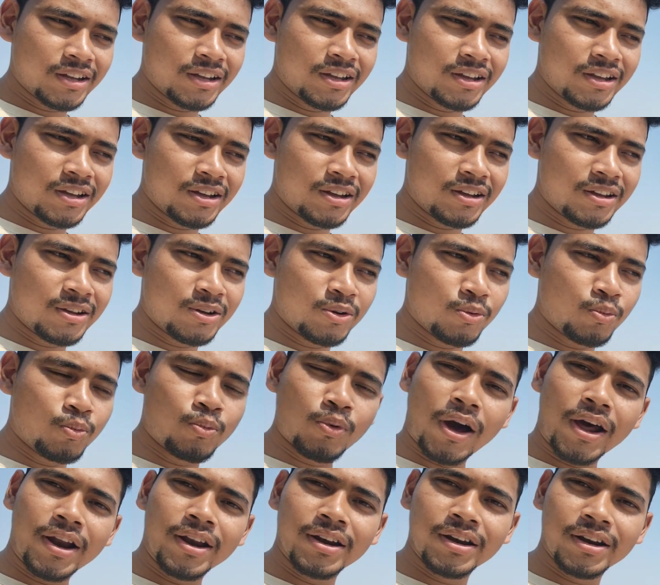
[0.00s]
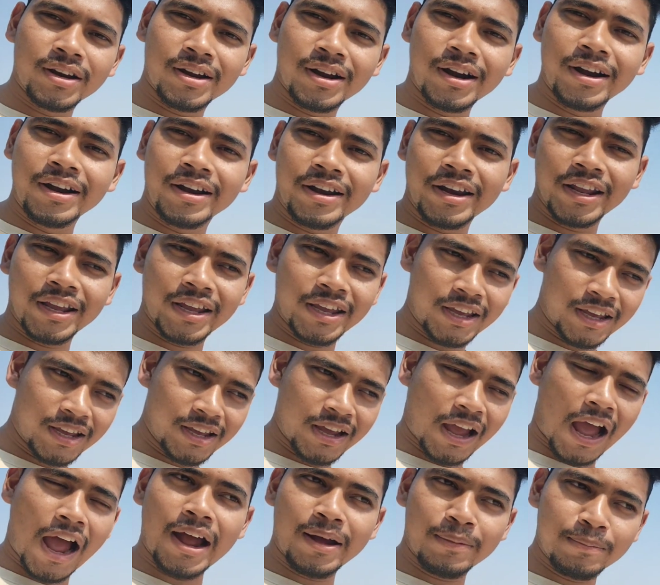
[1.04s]
वन कंट्री के
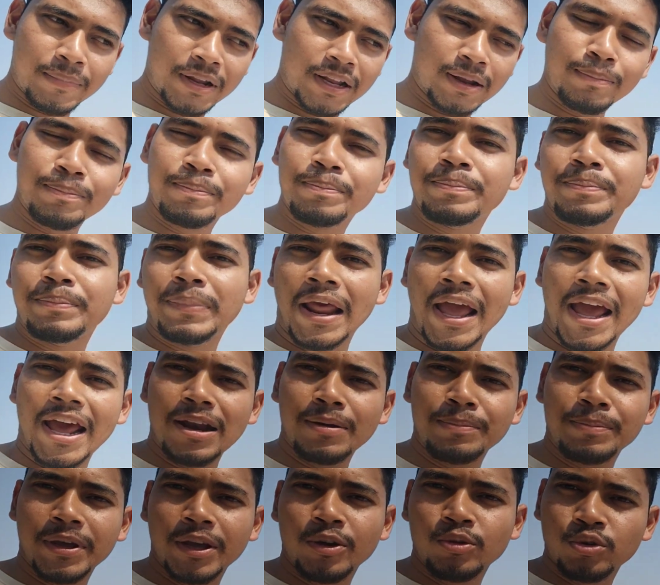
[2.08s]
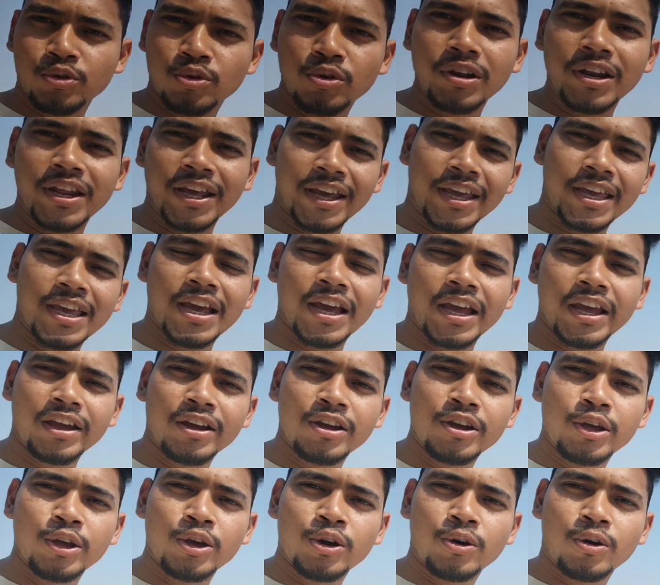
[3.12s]
मतलब प्लान पे उनको लेके आए
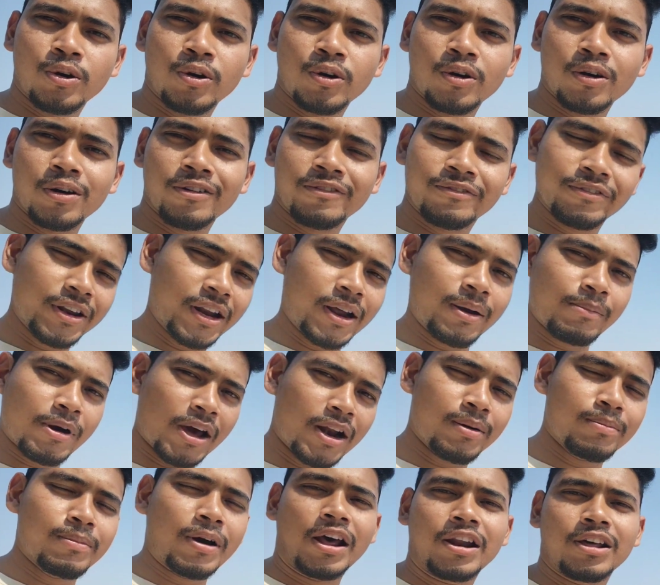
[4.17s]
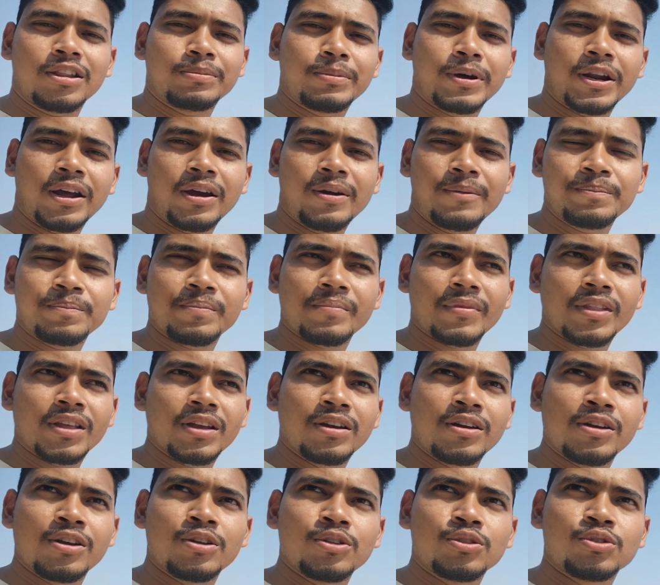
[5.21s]
और फिर हमारा भारत बना
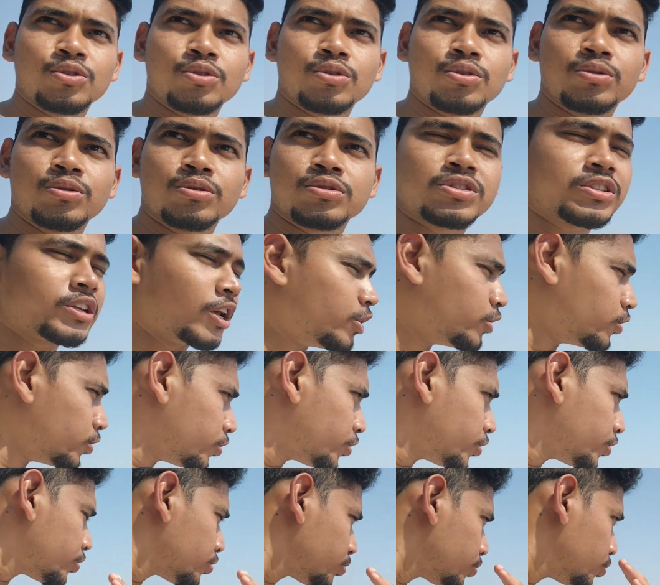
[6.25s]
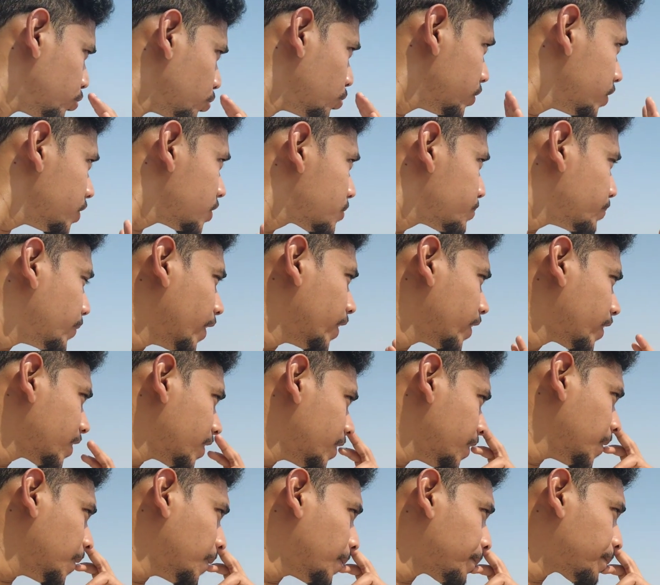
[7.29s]
तो सल्यूट टू दिस मैन
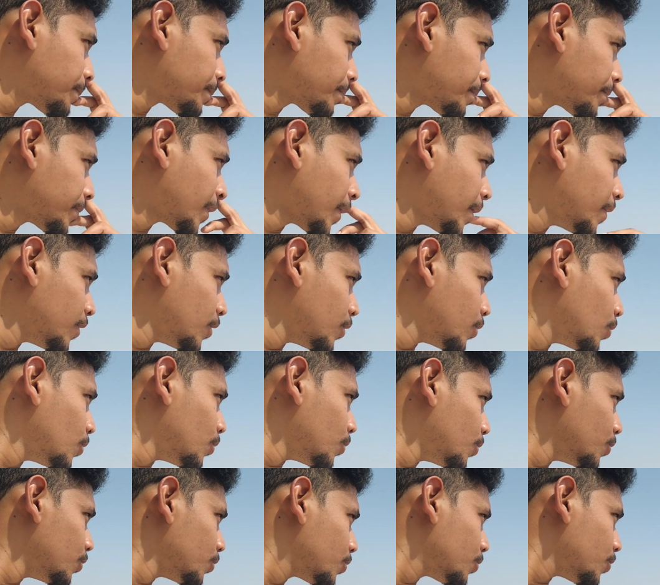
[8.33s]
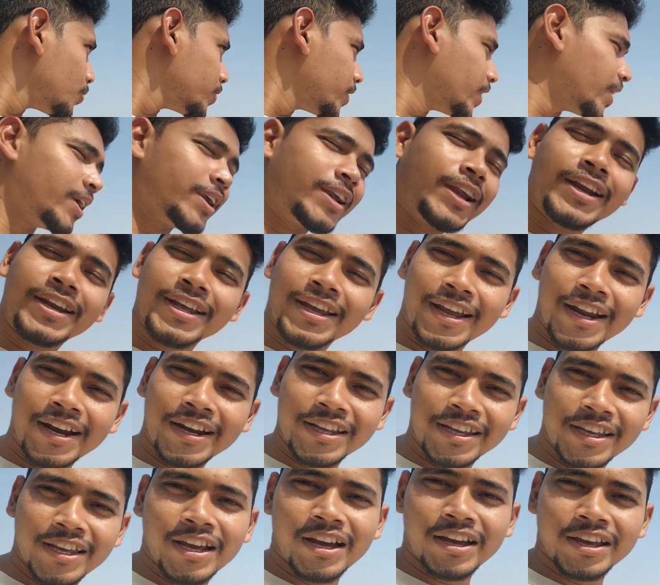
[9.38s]
की उनको ये
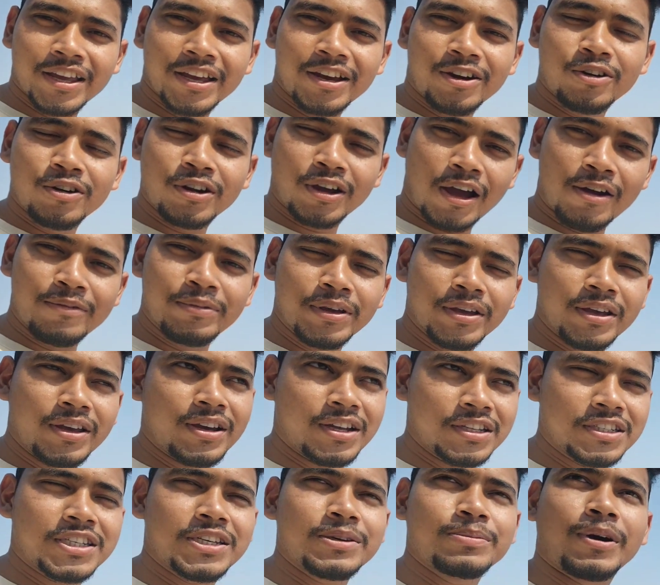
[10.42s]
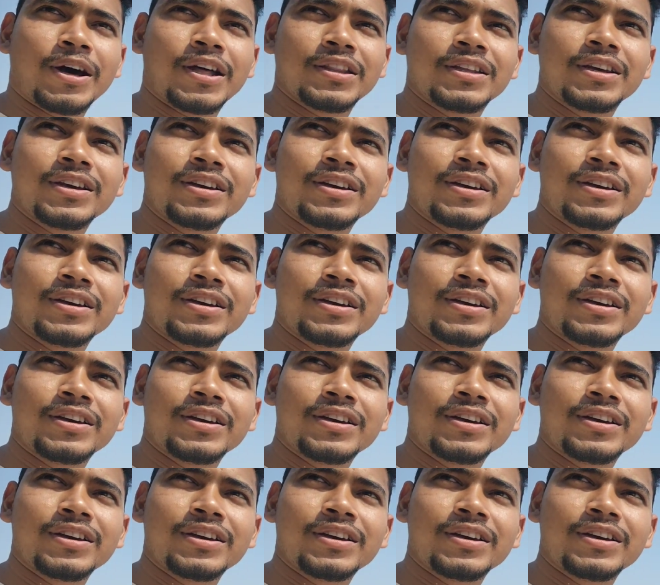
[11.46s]
डेडिकेट किया गया और काफ़ी अच्छी बात